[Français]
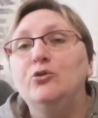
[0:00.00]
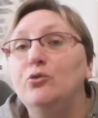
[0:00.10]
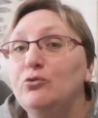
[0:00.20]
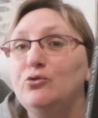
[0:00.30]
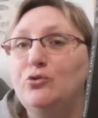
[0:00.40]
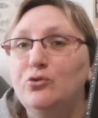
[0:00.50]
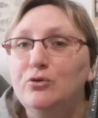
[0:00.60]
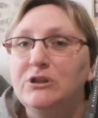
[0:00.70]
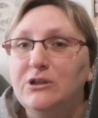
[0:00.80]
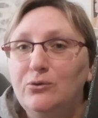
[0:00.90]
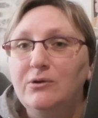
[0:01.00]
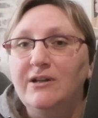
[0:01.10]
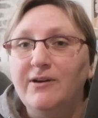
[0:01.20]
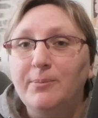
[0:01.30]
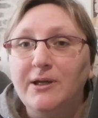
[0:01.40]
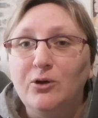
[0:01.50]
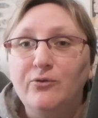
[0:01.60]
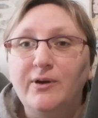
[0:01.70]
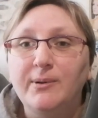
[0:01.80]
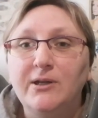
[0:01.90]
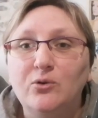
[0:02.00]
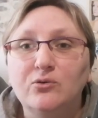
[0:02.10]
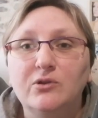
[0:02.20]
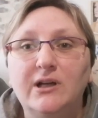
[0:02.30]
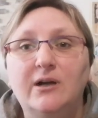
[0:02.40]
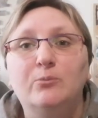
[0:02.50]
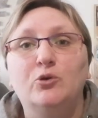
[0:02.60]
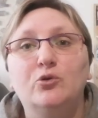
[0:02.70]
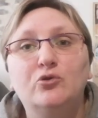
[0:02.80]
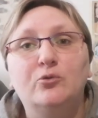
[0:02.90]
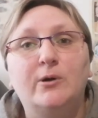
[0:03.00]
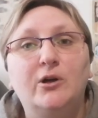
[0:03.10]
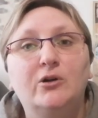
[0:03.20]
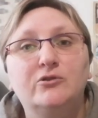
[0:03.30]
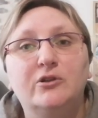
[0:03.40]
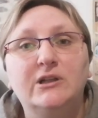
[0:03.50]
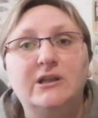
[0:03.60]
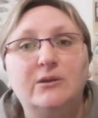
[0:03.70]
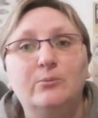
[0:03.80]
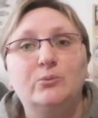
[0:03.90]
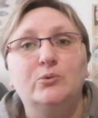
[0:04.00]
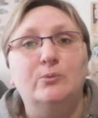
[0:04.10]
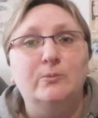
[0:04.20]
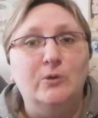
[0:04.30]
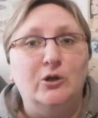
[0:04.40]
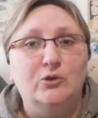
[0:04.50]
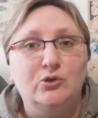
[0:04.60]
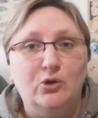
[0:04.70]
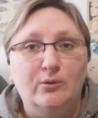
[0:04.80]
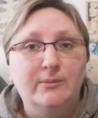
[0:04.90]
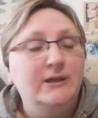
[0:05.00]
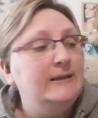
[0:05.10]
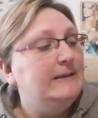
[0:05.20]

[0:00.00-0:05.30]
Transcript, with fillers: Donc du coup, j'ai eu les le fabricant de l'arme, le tour 1 de Erin euh, Dom,